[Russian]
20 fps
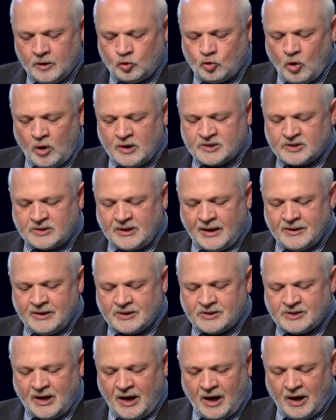то
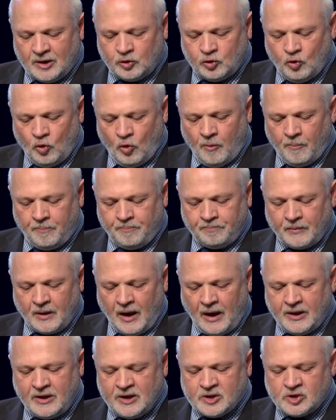останется одно,
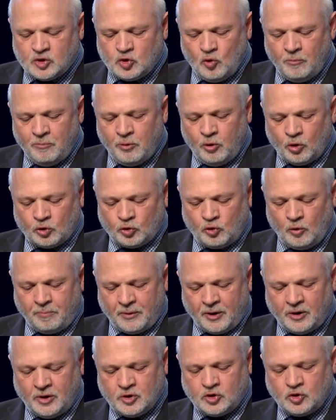а если умрет, то
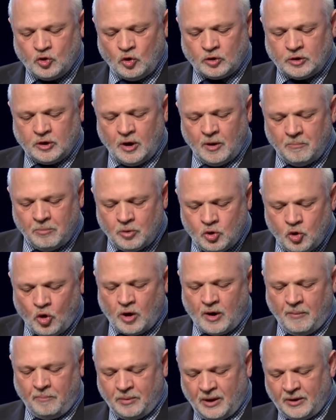принесет
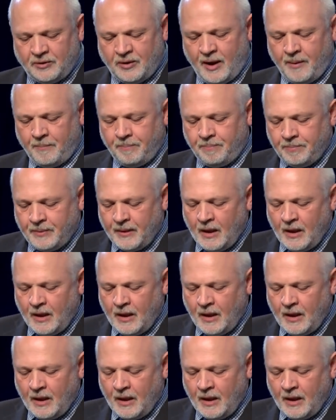много плода».